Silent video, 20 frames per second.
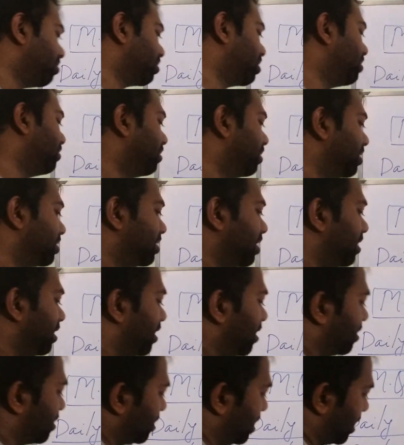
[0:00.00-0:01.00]
কথা বলেছে
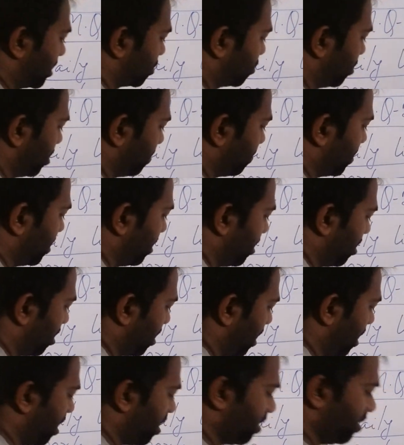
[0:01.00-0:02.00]
দ্যাটস ওয়াই আমরা
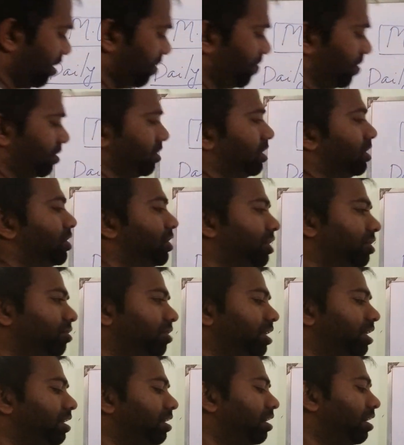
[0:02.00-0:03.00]
হান্ড্রেড পার্সেন্ট শিওর
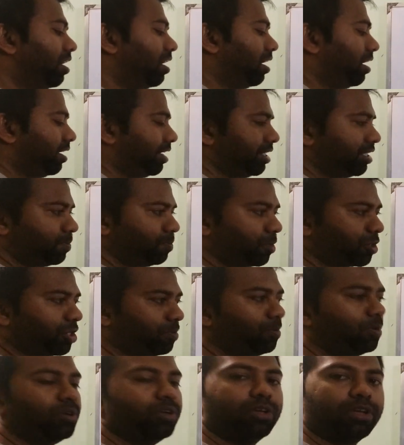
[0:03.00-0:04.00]
হয়ে ইজ
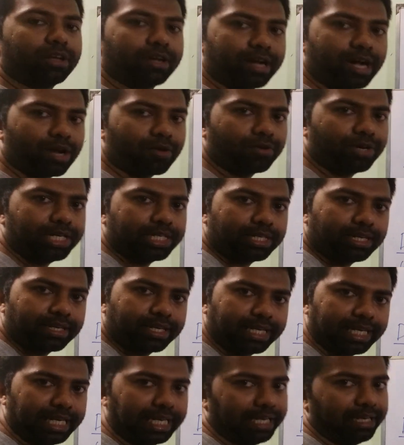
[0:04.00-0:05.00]
বসাবো কারণ এটা
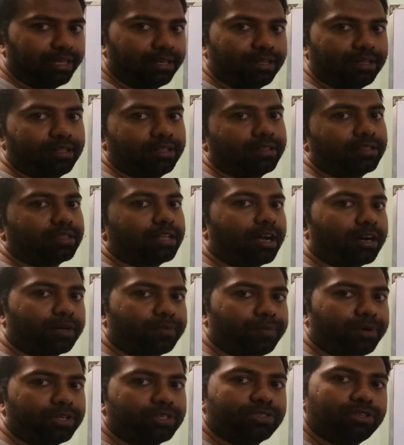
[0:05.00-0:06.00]
কি থার্ড
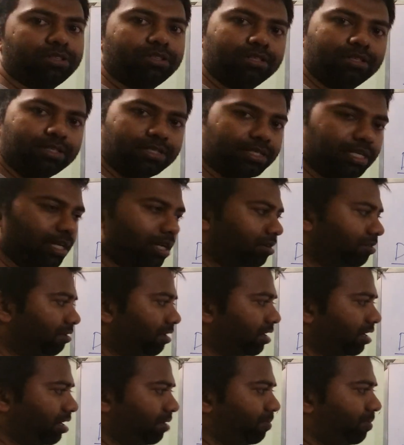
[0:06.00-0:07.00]
পার্সন
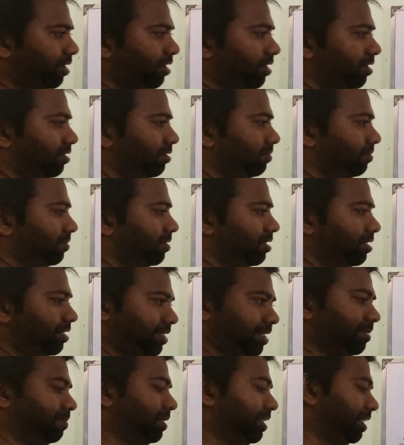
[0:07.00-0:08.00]
সিঙ্গুলার নাম্বার
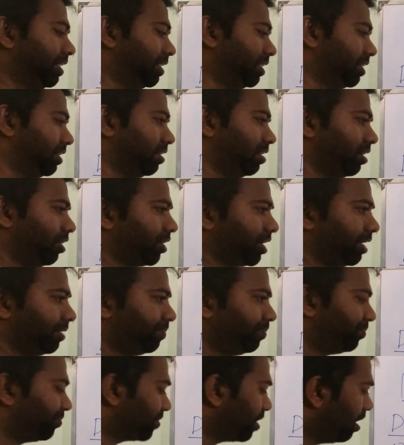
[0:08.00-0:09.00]
সাবজেক্ট ওকে
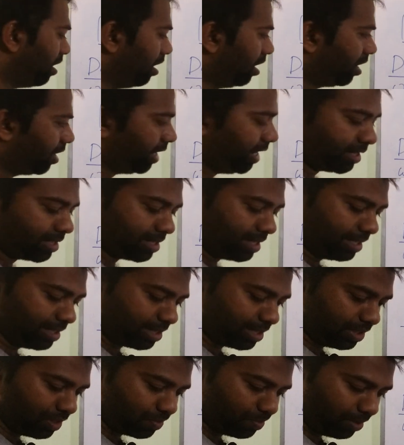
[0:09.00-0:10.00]
নেক্সট
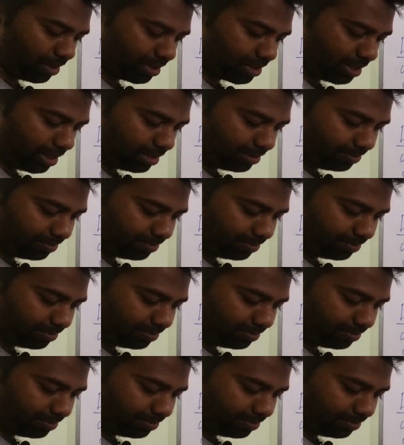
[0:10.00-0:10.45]
সেন্টেন্স বলেছে